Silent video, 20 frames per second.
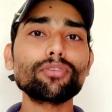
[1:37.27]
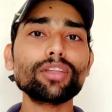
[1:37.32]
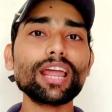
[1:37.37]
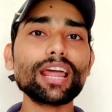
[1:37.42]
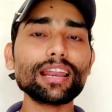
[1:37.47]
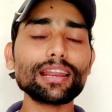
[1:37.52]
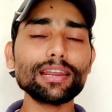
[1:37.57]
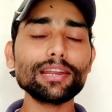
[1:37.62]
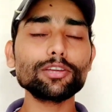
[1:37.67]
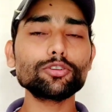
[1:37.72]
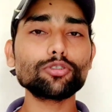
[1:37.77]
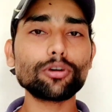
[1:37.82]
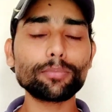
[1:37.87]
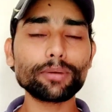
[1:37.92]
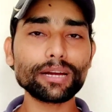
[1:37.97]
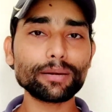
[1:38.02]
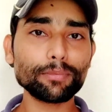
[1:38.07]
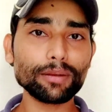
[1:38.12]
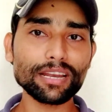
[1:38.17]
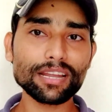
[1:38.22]
फिलहाल के लिए जो
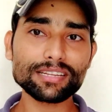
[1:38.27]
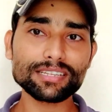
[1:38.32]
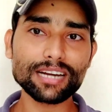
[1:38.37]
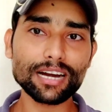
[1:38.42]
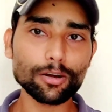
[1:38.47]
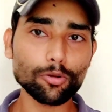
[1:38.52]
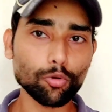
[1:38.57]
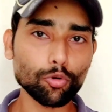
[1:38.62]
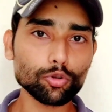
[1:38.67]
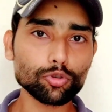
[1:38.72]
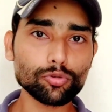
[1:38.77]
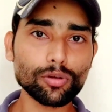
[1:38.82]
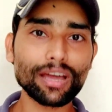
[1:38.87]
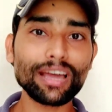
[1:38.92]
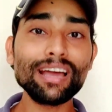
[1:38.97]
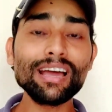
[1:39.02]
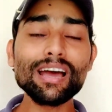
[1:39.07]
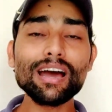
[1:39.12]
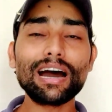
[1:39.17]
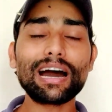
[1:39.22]
अपडेट मिलना स्टार्ट हो
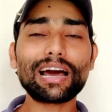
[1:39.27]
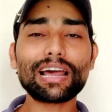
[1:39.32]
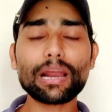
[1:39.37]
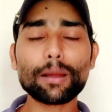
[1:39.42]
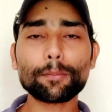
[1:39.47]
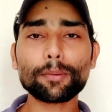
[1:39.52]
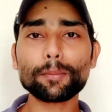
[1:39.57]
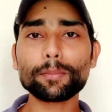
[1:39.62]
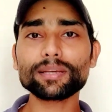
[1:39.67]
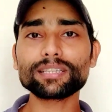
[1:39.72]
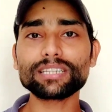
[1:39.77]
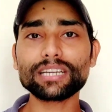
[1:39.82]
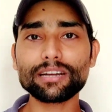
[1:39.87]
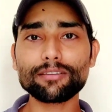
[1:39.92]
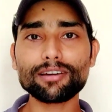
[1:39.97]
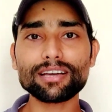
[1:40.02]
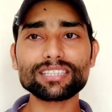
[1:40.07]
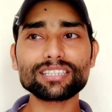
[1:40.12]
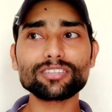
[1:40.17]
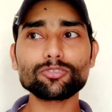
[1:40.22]
चुका है अगर आपके पास ये
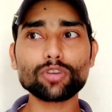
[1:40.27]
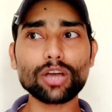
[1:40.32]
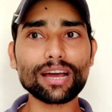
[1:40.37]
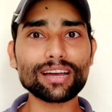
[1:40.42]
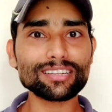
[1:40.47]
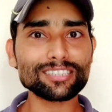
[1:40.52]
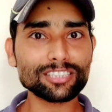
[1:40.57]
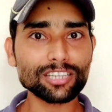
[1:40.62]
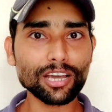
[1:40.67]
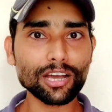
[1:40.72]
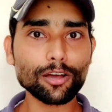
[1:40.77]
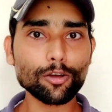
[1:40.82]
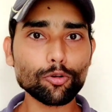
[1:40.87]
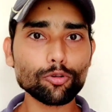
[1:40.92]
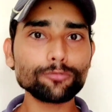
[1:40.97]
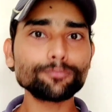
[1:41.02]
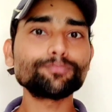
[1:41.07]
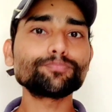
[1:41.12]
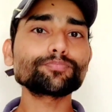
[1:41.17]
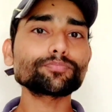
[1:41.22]
डिवाइस जाकर चेक
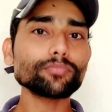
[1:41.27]
करो